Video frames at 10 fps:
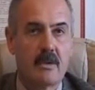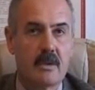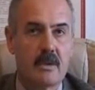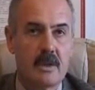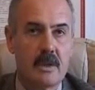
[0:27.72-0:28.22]

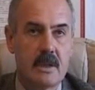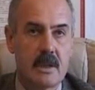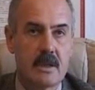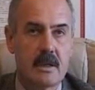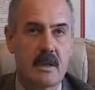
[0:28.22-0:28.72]
Вот
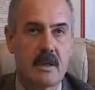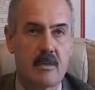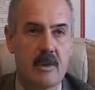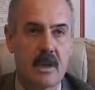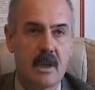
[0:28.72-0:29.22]
сейчас
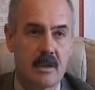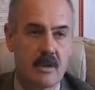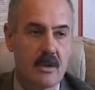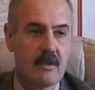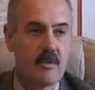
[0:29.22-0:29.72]
ребята,
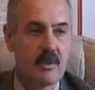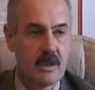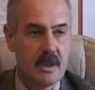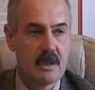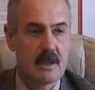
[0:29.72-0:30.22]
которые
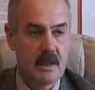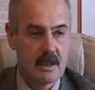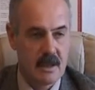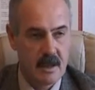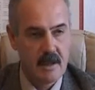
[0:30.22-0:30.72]
выпустились из
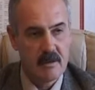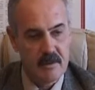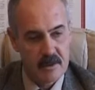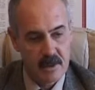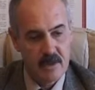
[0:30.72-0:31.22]
казачьих,
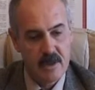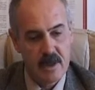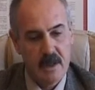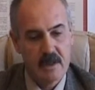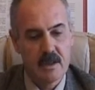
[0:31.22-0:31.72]

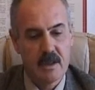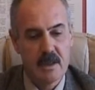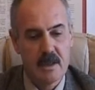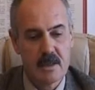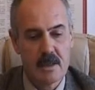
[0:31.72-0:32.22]
закончили казачьи
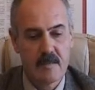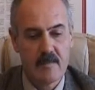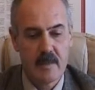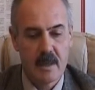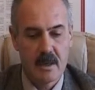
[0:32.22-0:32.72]
классы,
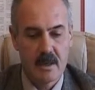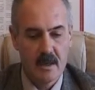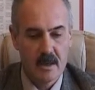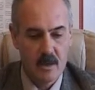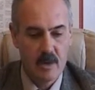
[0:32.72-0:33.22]

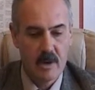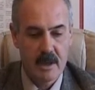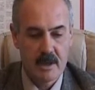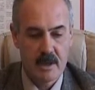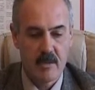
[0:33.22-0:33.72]
э, группы
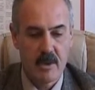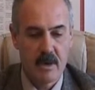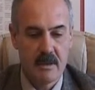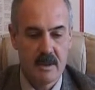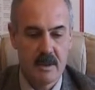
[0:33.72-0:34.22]
казачьей
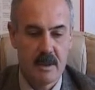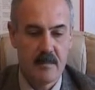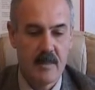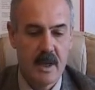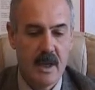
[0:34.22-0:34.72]
направленности,
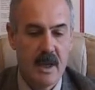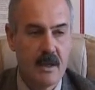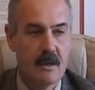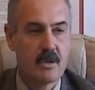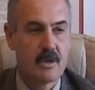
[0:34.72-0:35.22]

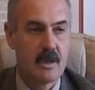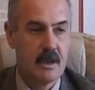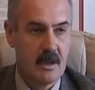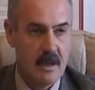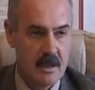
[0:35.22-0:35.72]
они уже
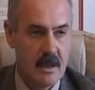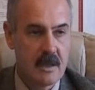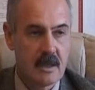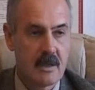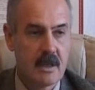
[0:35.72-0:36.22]
достигли
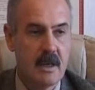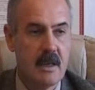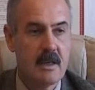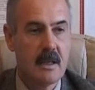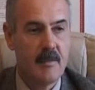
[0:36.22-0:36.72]

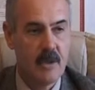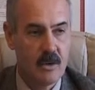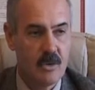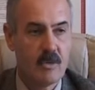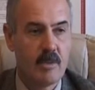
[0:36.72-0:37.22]
совершеннолетия и
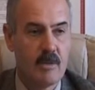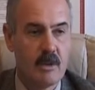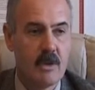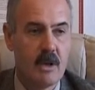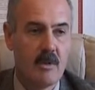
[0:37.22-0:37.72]
тоже
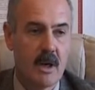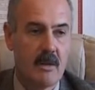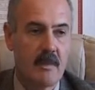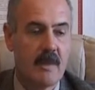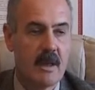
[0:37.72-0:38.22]
получили
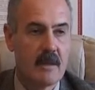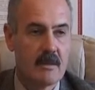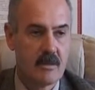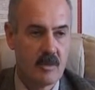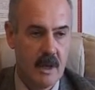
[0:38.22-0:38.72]
право на
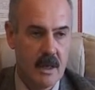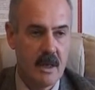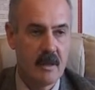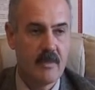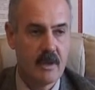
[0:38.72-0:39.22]

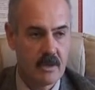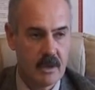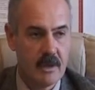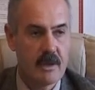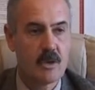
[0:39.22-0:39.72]
вступление уже
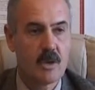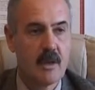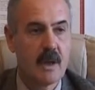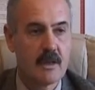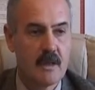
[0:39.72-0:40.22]
в
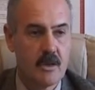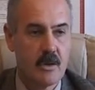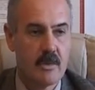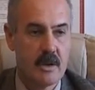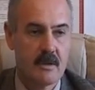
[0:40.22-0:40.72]
реестровое казачье
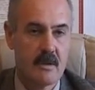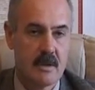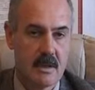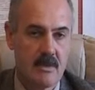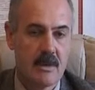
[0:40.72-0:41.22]
общество с
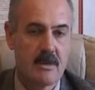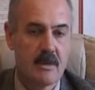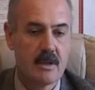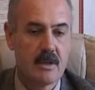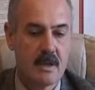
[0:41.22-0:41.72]
записью в
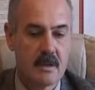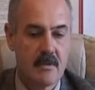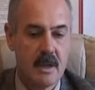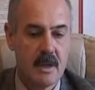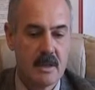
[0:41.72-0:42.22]

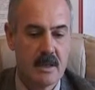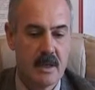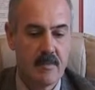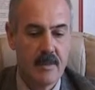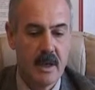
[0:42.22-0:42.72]
государственном реестре.